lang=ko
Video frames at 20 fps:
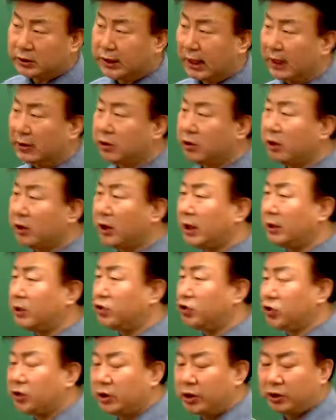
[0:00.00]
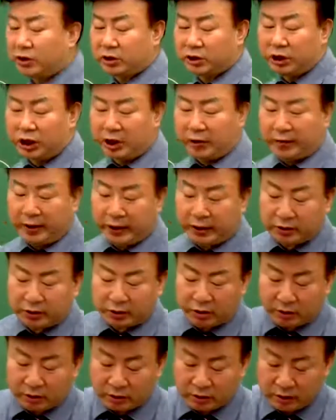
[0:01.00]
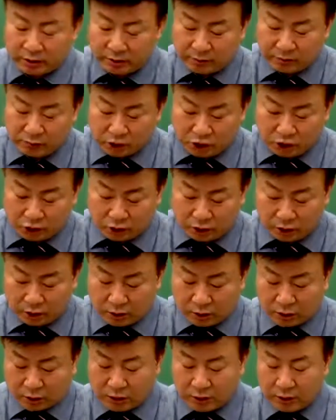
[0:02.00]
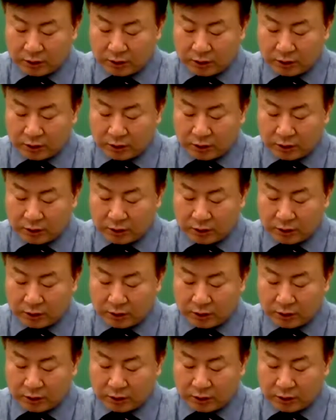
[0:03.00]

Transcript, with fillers: 작년까지 주택에서 제외했던 윗줄,